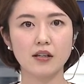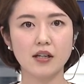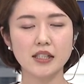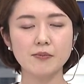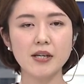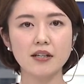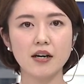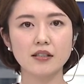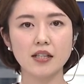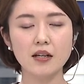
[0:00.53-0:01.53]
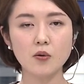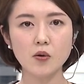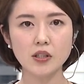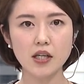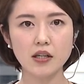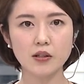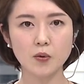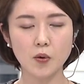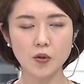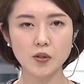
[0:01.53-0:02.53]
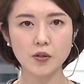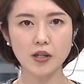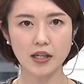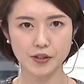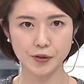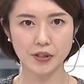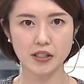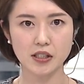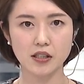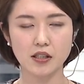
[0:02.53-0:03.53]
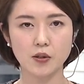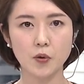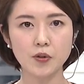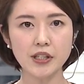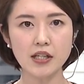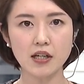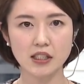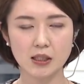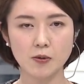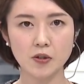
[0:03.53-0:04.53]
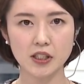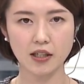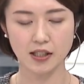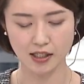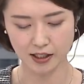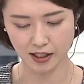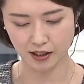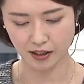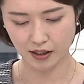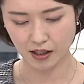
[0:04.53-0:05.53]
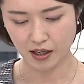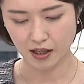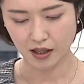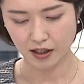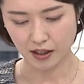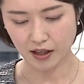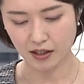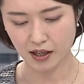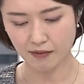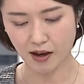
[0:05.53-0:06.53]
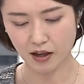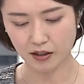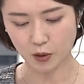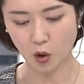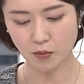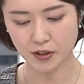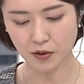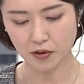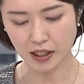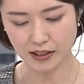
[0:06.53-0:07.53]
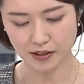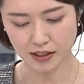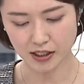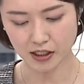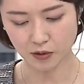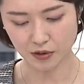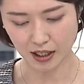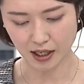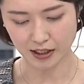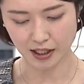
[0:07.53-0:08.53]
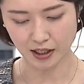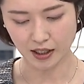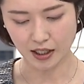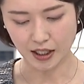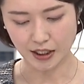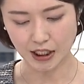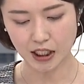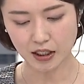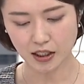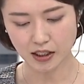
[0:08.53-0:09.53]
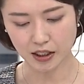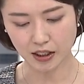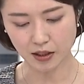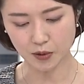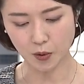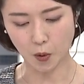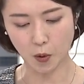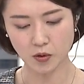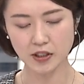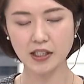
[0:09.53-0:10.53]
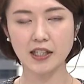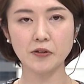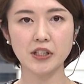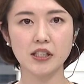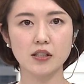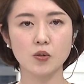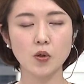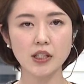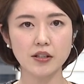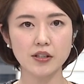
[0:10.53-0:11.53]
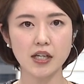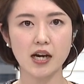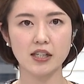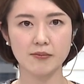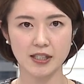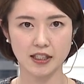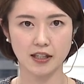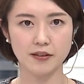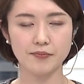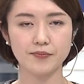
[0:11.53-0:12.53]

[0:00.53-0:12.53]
菓子メーカー三幸製菓の工場から出火し6人が死亡した火災で県警は業務上過失致死の疑いで新潟市北区の本社などに捜索に入りました